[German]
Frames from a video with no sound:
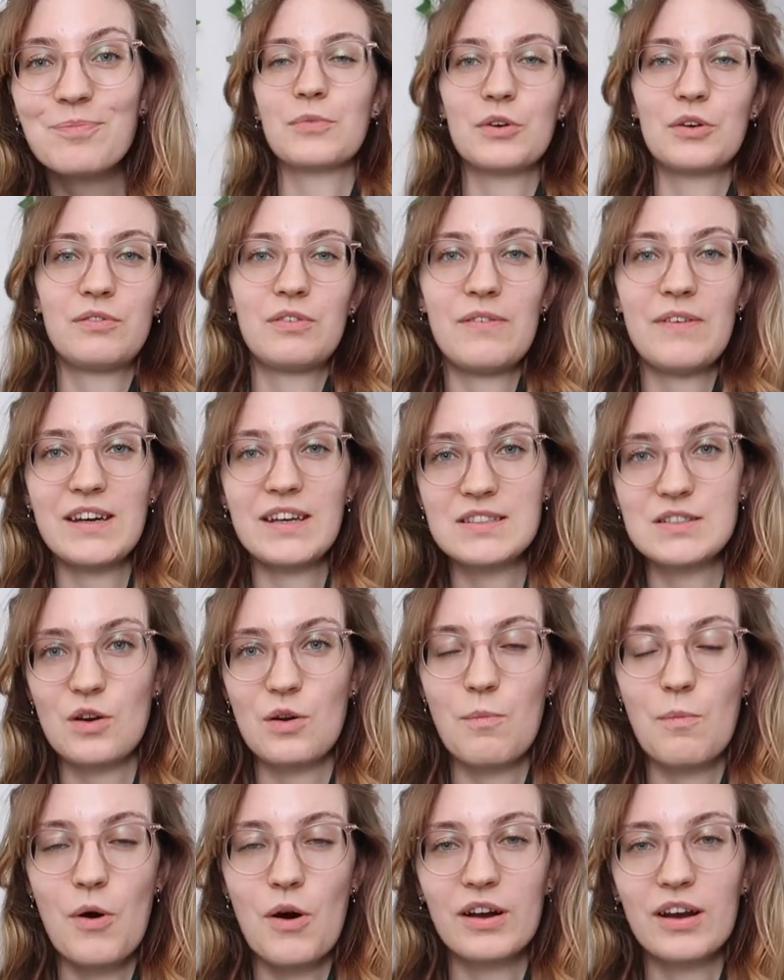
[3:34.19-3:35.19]
Und wir werden das
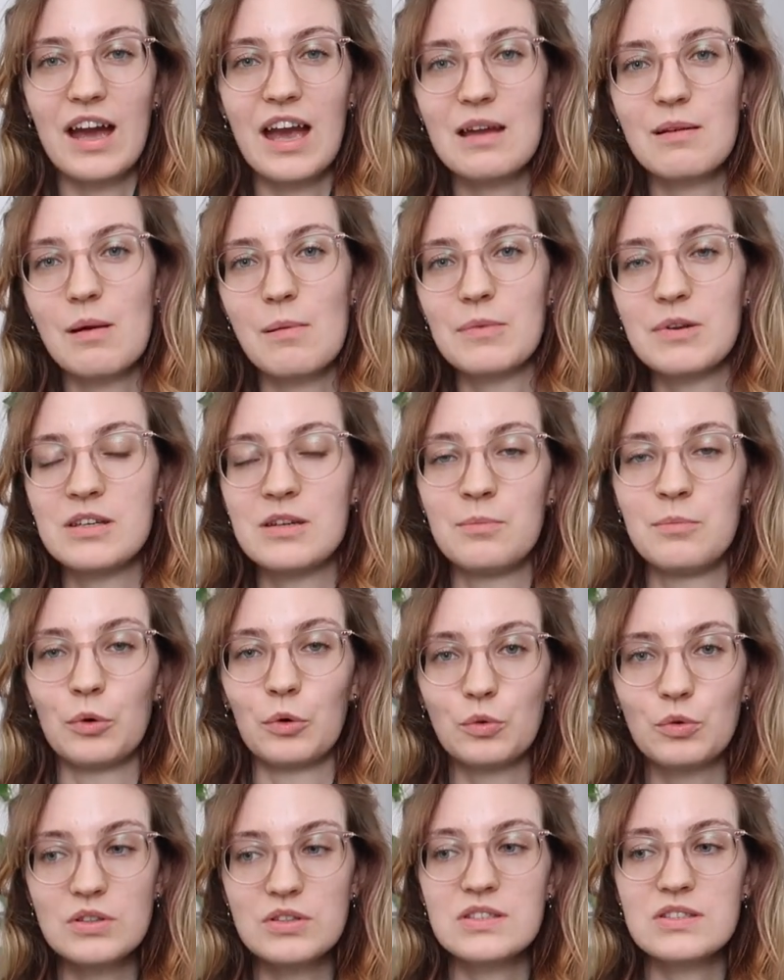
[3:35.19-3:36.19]
auch morgen einmal mit einem
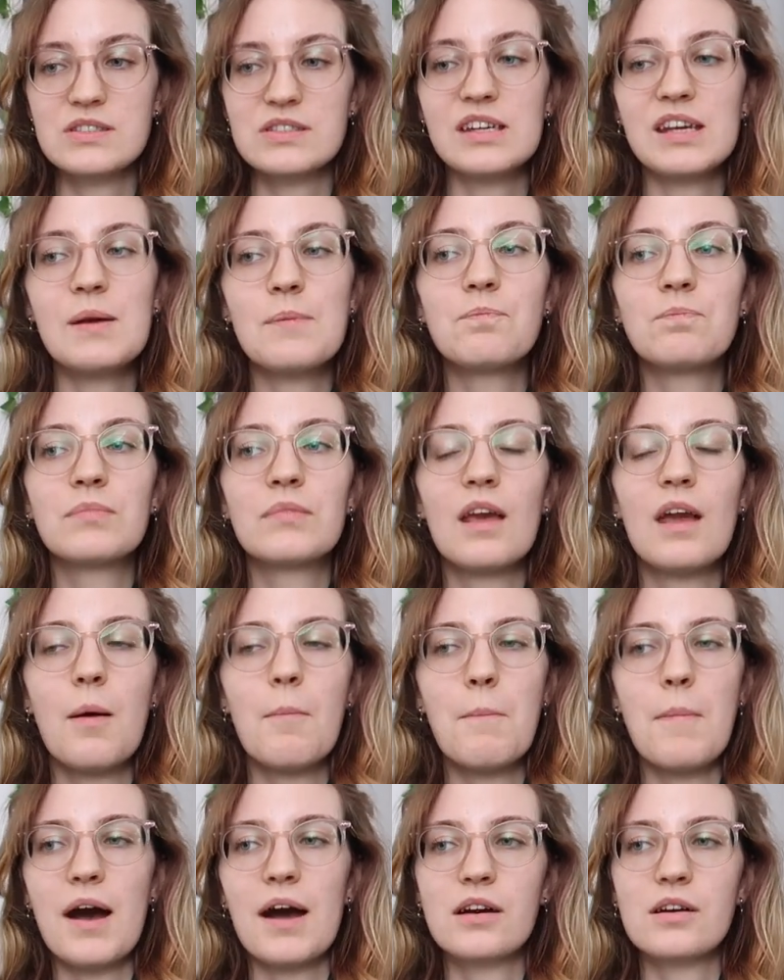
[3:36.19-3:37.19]
Rührsystem
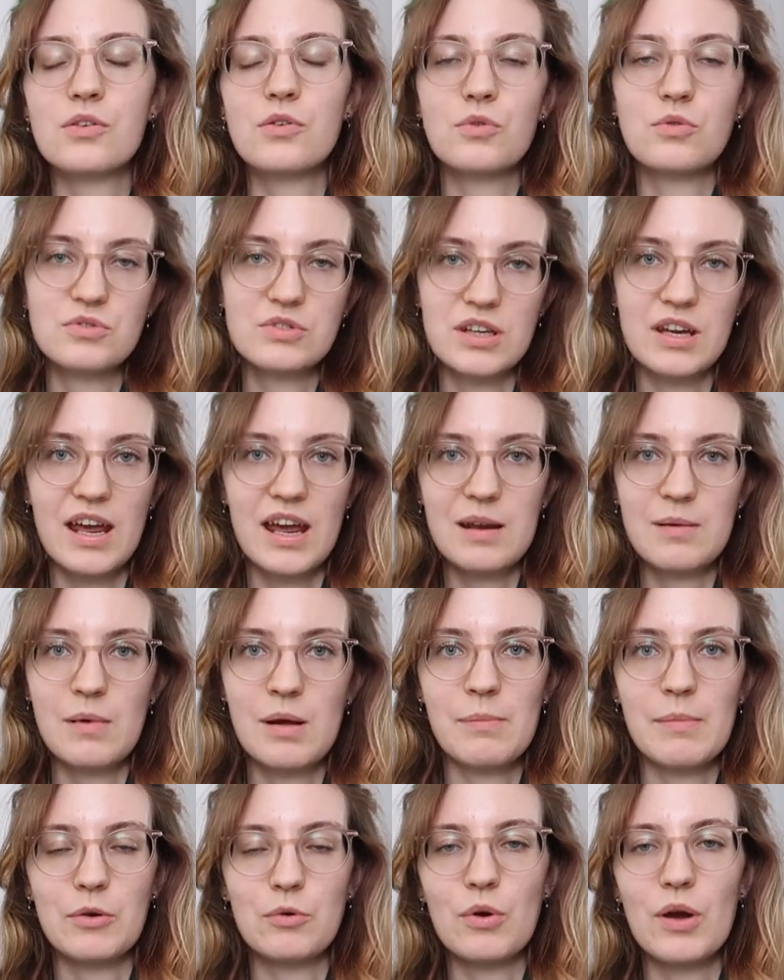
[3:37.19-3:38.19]
machen und dann
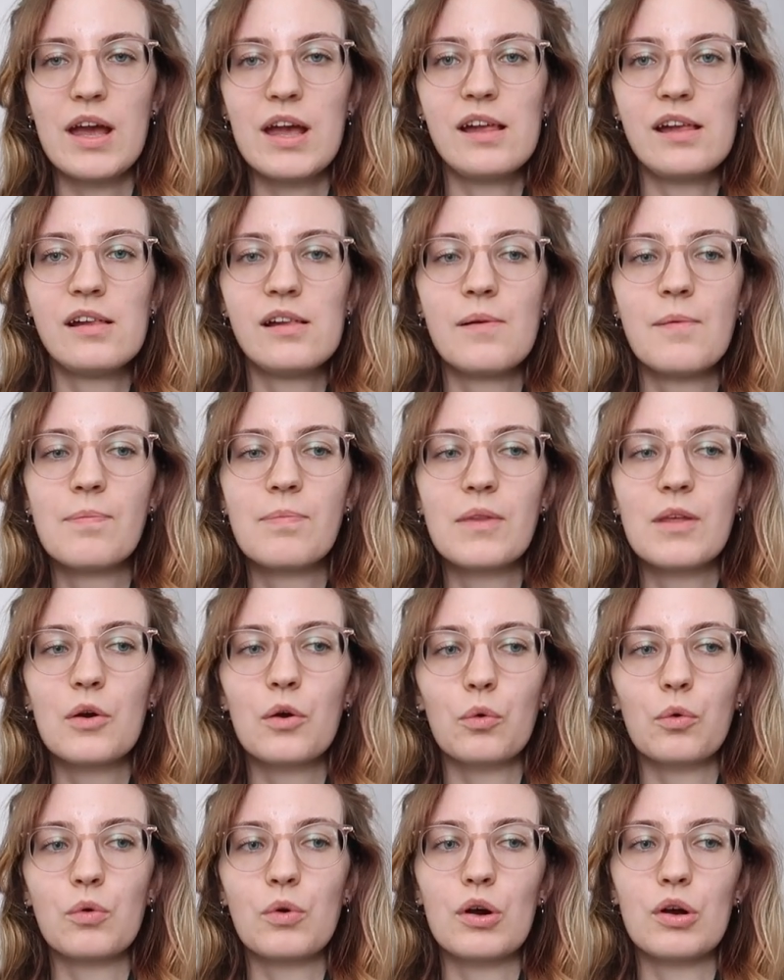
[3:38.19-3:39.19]
einmal manuell
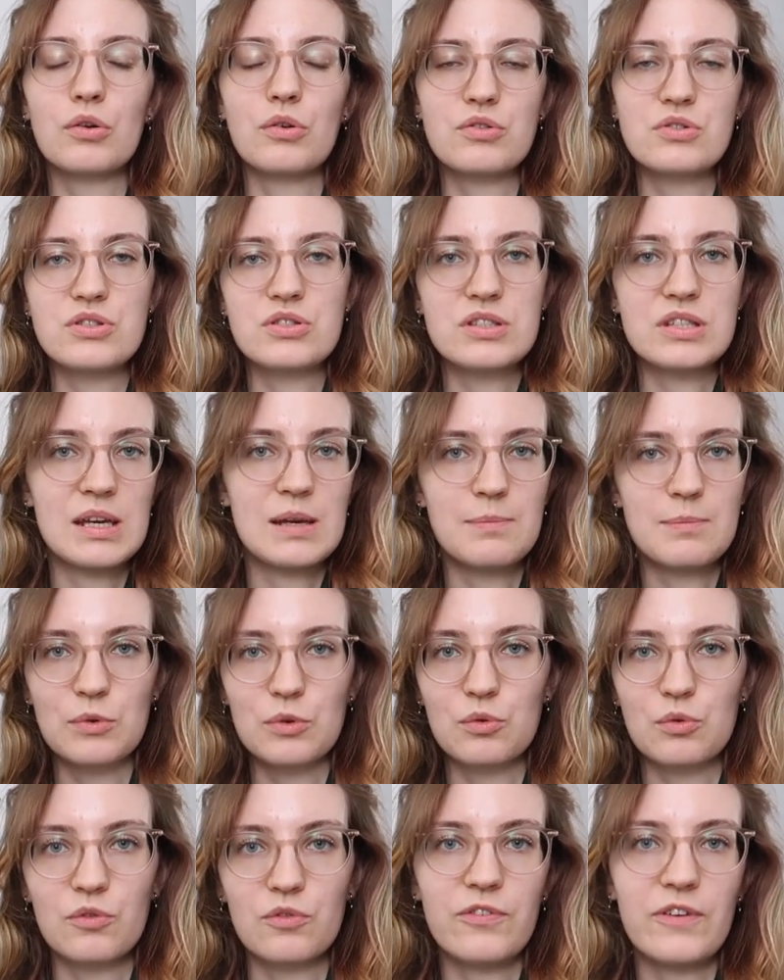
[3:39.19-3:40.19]
rühren und eben
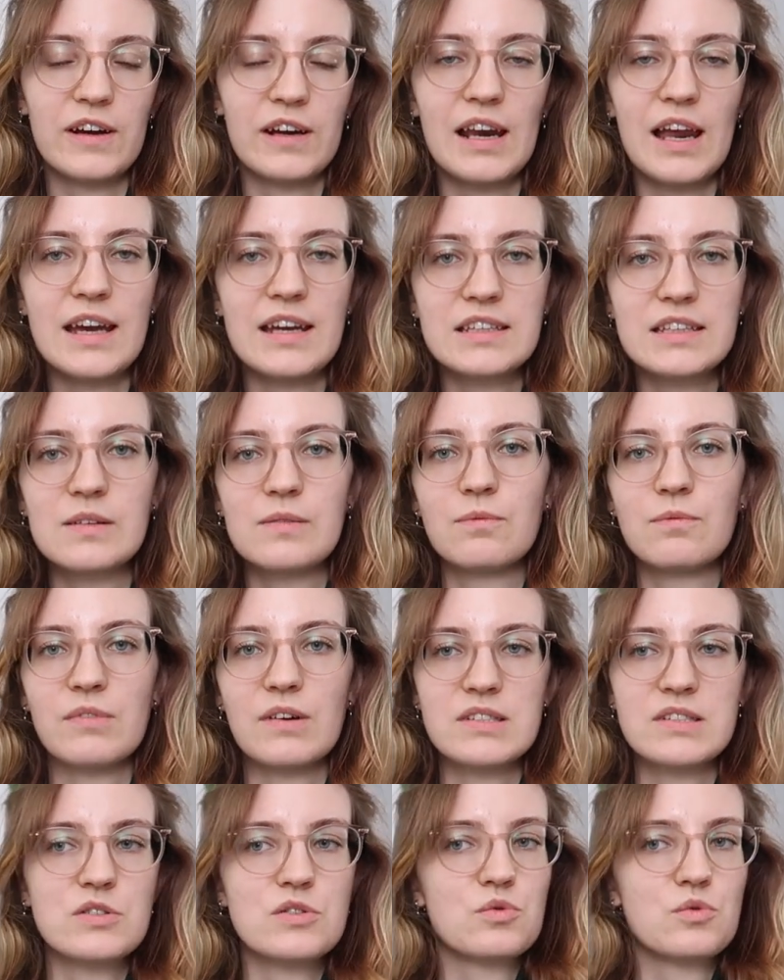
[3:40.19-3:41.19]
so vergleichen,
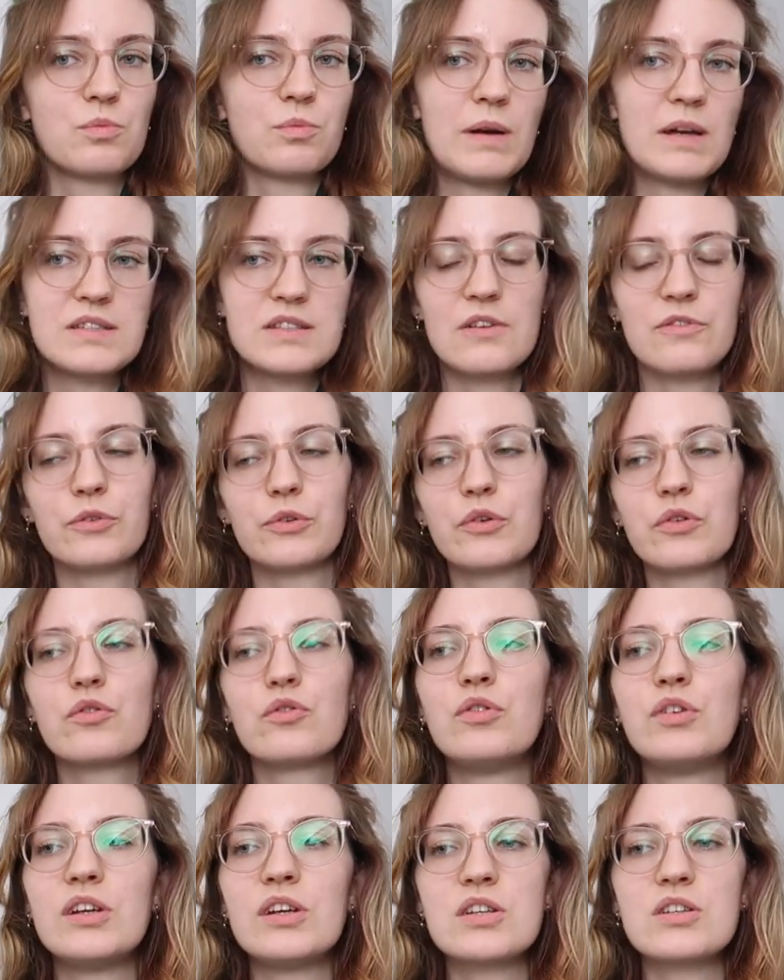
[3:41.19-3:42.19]
was so besser
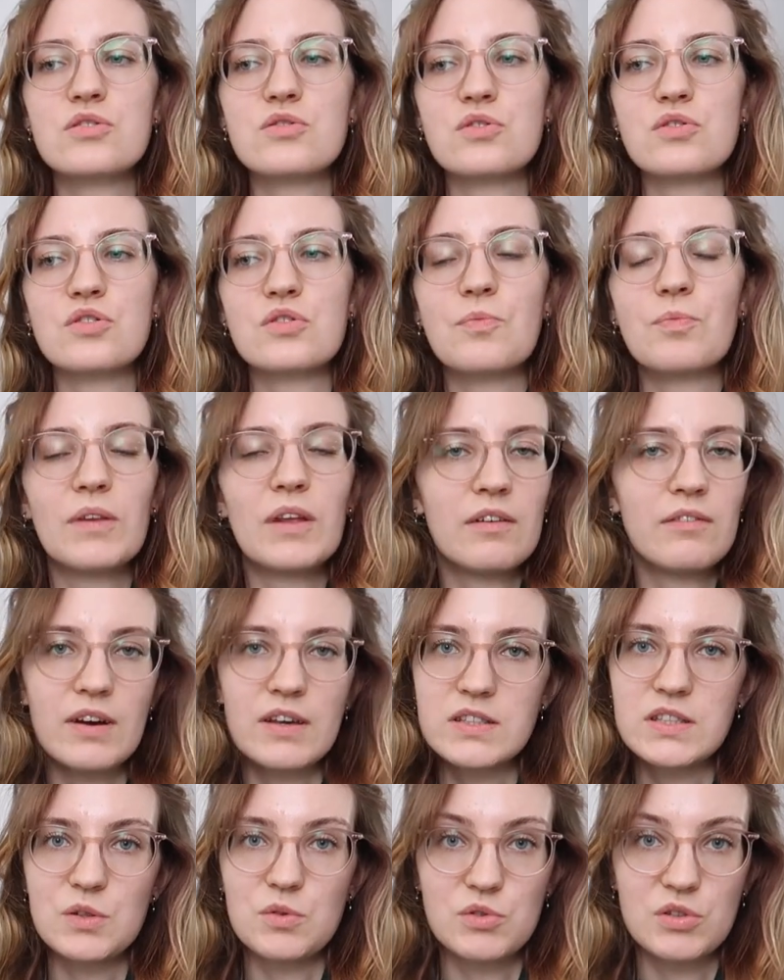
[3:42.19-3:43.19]
funktioniert und
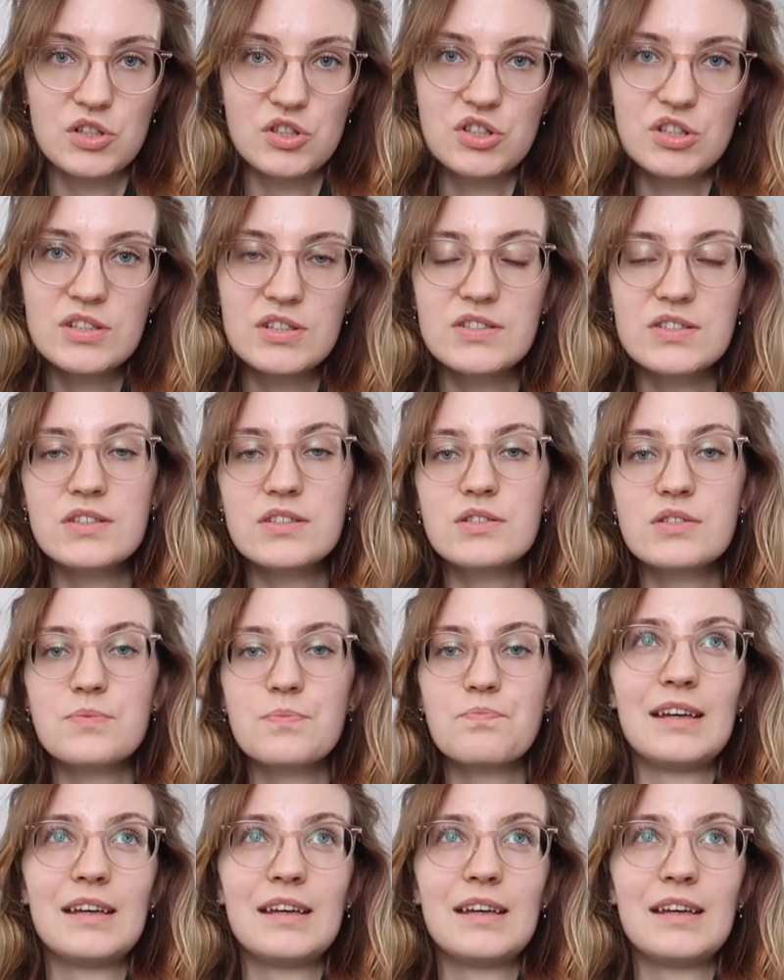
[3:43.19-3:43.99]
was die Unterschiede sind.